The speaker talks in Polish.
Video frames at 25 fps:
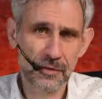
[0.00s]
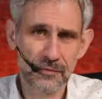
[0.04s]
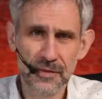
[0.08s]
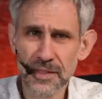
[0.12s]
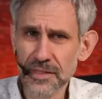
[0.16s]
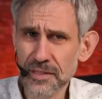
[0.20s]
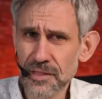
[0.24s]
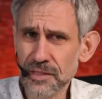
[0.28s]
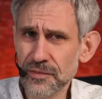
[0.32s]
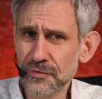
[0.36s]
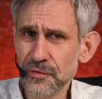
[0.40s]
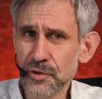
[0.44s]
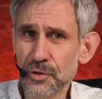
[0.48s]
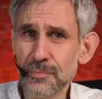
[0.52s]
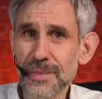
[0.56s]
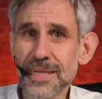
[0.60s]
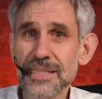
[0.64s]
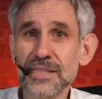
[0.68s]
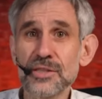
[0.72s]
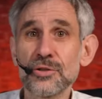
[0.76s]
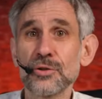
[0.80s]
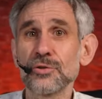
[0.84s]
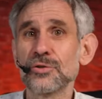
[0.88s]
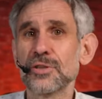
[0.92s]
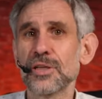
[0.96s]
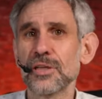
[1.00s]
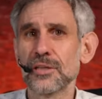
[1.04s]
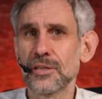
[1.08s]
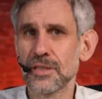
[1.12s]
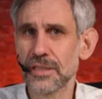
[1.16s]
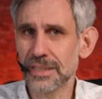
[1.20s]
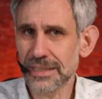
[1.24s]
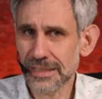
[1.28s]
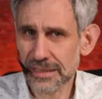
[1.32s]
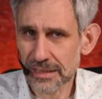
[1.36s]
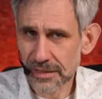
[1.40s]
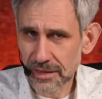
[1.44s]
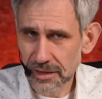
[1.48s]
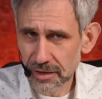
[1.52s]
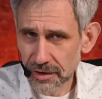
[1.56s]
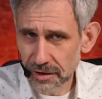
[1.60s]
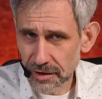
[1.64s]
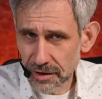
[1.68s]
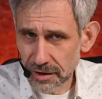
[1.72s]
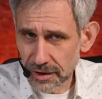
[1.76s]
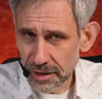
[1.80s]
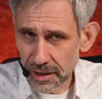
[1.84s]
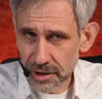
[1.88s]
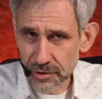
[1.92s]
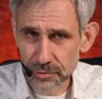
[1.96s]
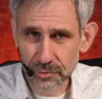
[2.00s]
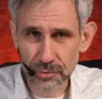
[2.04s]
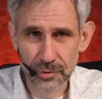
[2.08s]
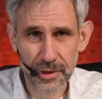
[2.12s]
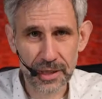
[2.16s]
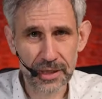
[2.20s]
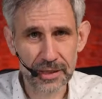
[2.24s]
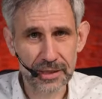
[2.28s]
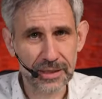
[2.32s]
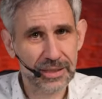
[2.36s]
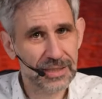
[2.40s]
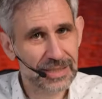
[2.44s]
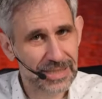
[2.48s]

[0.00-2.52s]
Więcej informacji o tej i innych lekturach